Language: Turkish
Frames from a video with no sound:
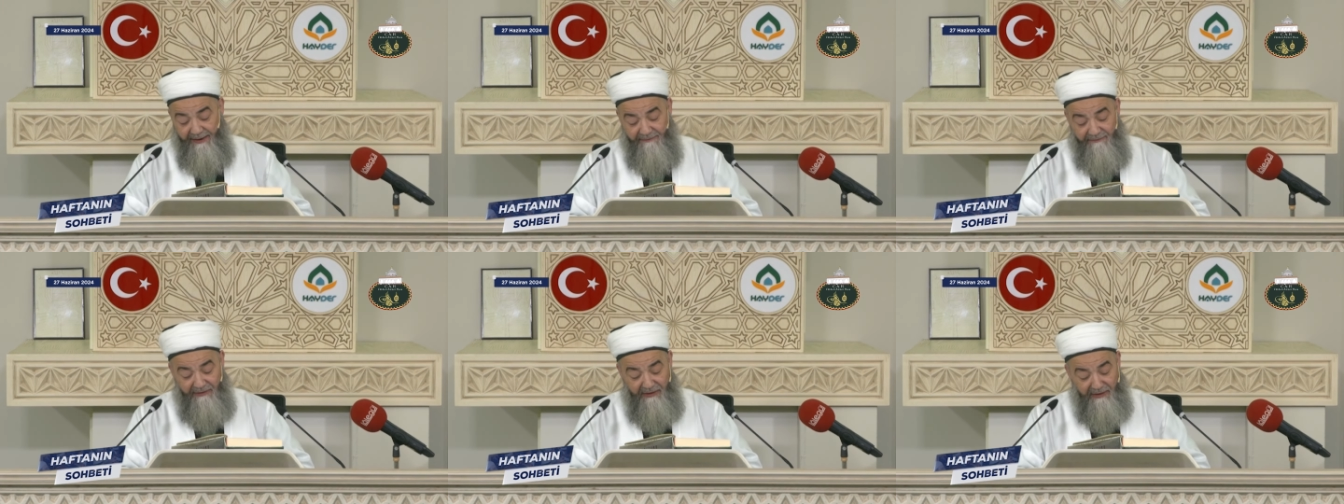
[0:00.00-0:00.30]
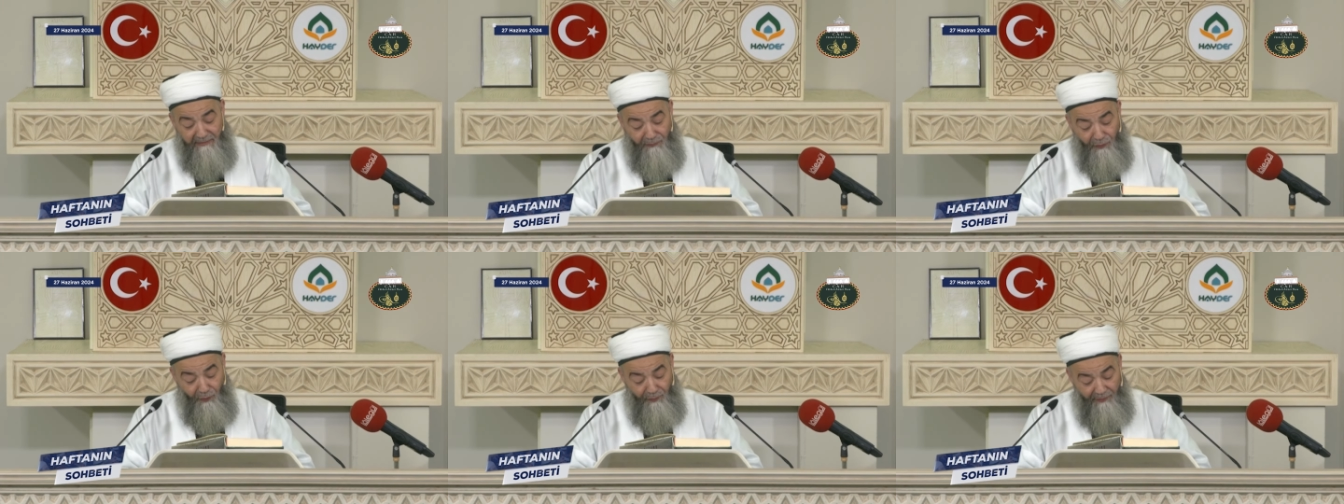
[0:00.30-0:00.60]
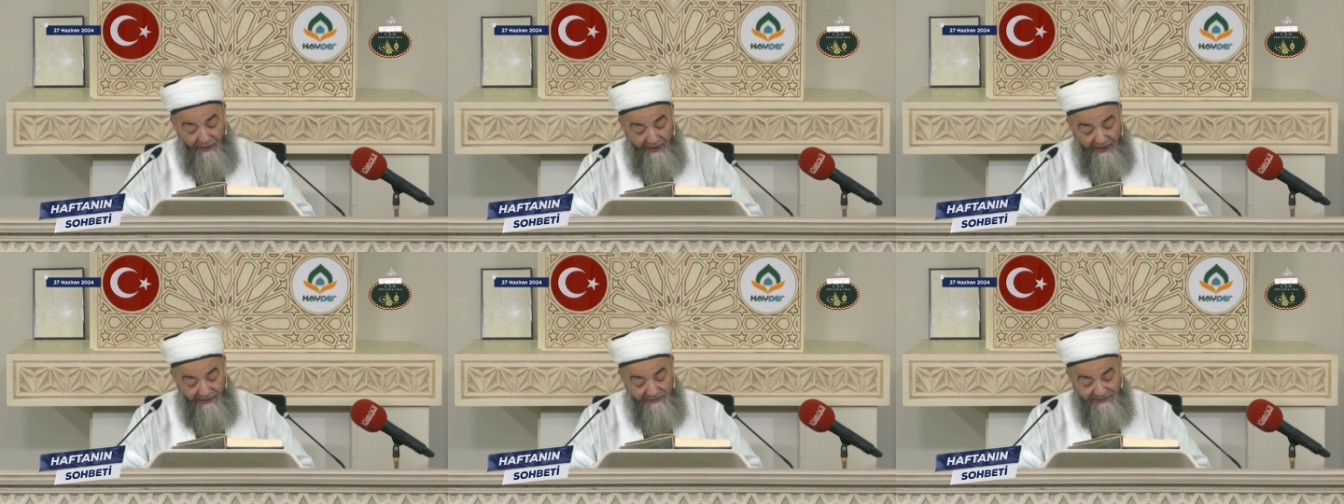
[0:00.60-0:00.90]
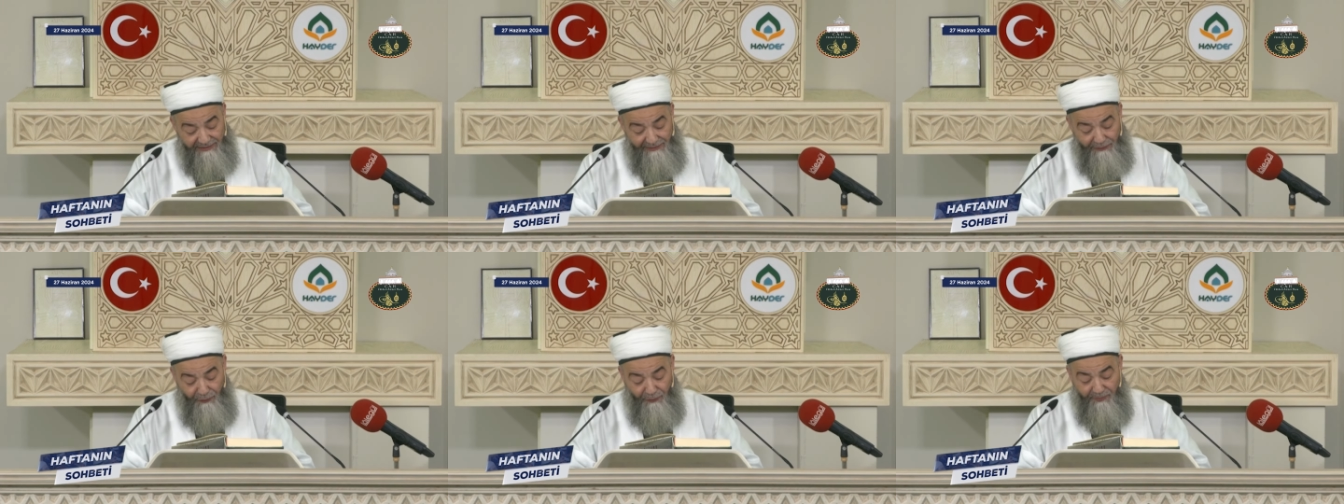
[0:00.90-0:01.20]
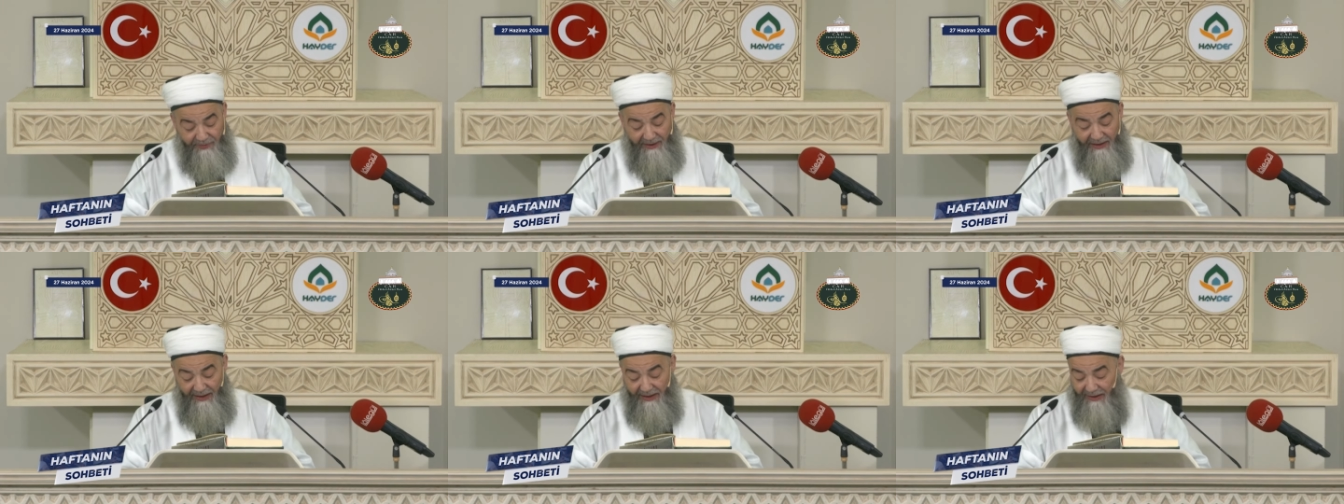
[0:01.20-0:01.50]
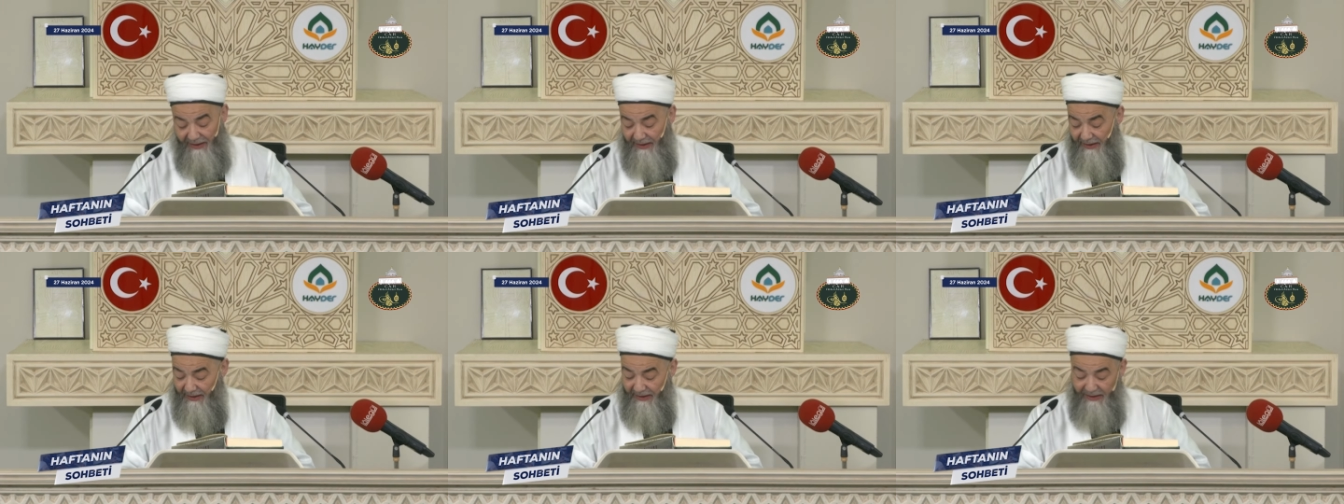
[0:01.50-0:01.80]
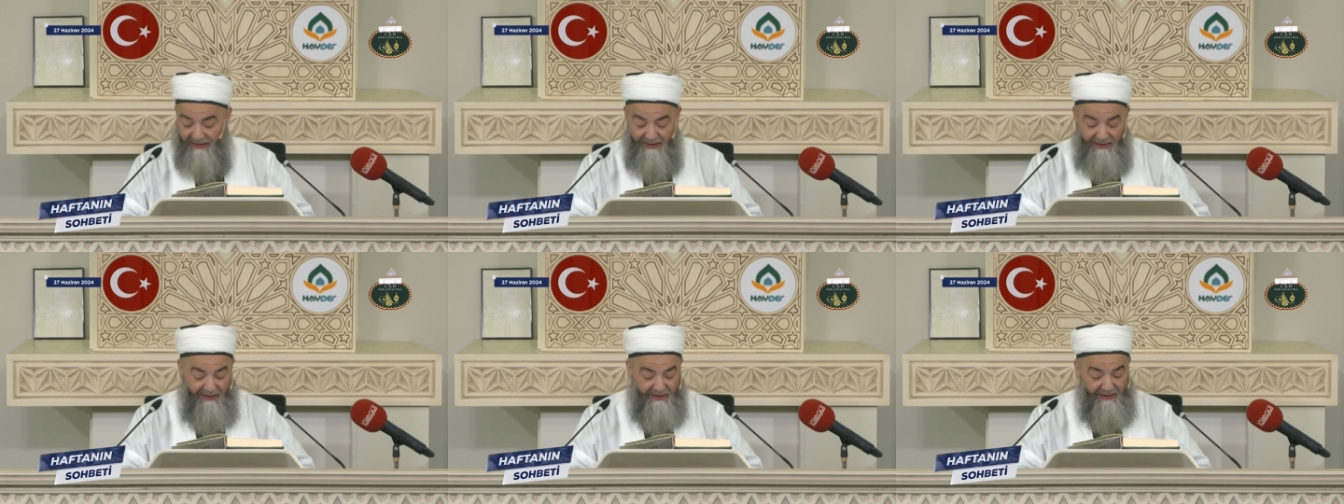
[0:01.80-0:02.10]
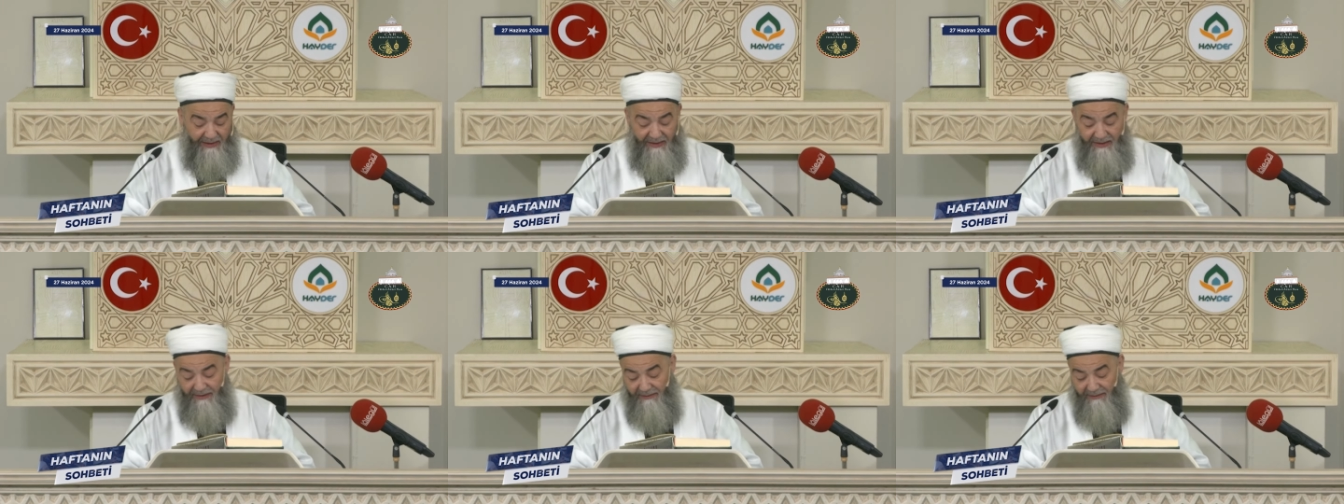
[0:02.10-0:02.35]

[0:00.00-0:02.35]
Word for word: evil mumatilu biha.